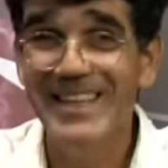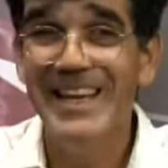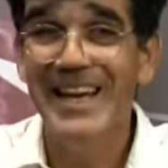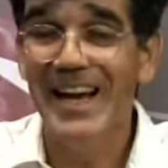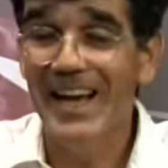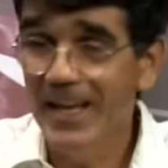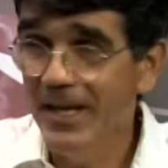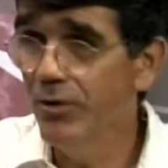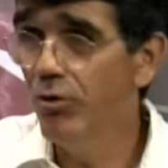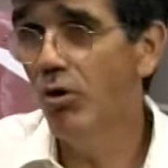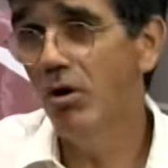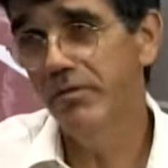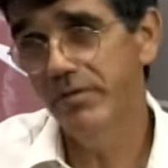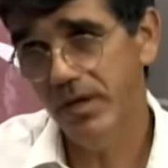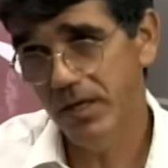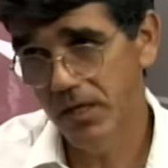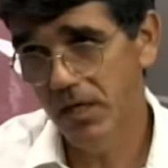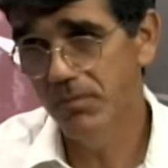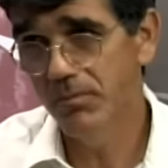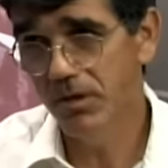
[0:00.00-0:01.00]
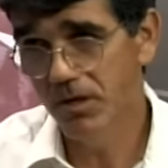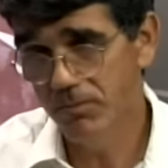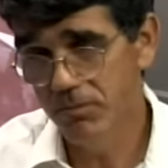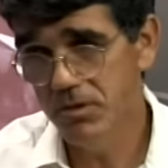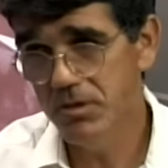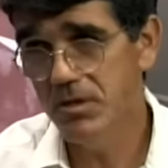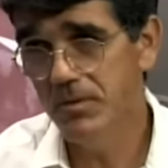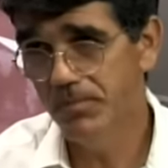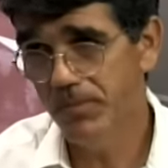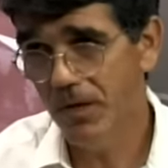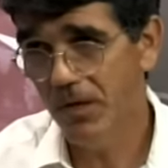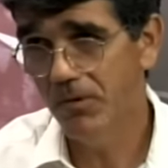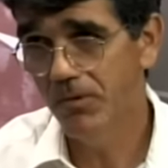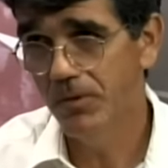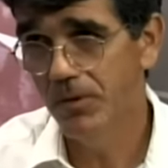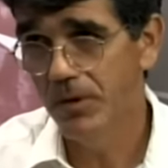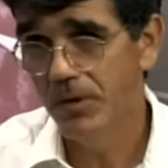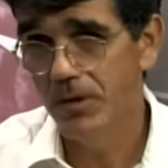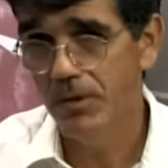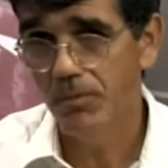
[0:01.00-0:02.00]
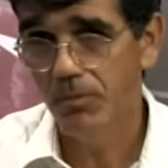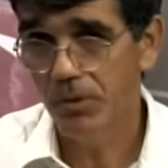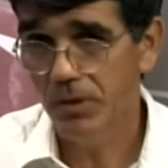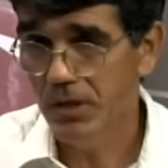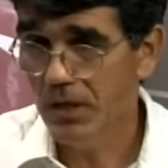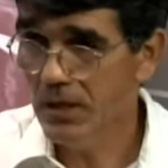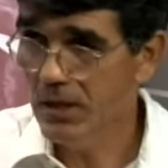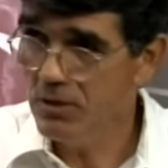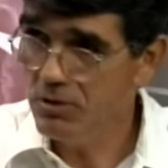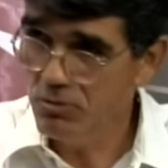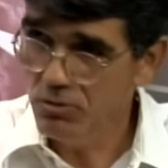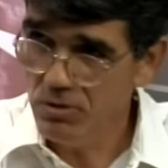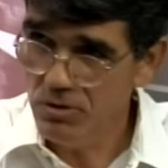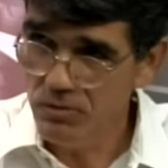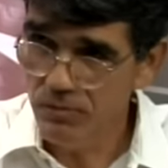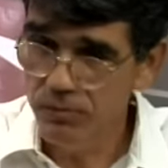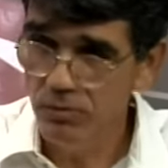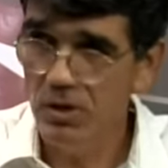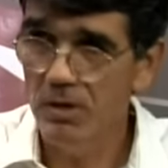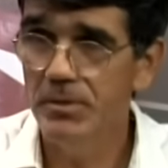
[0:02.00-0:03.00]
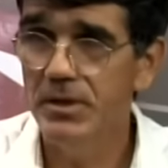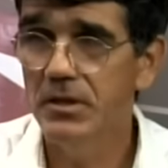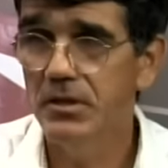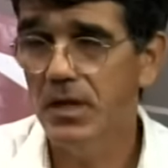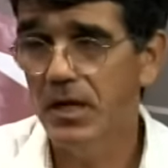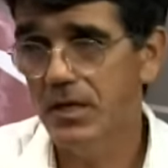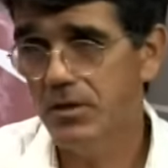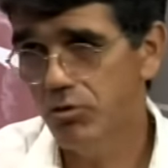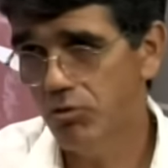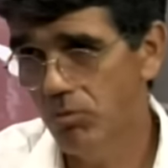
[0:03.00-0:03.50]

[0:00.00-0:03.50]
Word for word: renove a Câmara Municipal porque questões fundamentais,